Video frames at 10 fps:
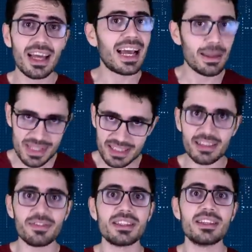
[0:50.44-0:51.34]
هجيب سيره
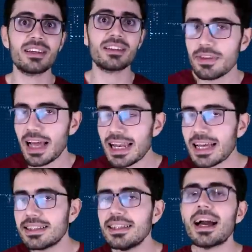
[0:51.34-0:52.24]
الفيزياء في
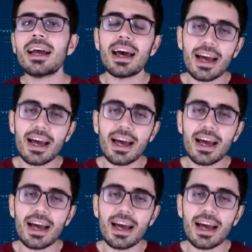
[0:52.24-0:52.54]
الحلقه دي انا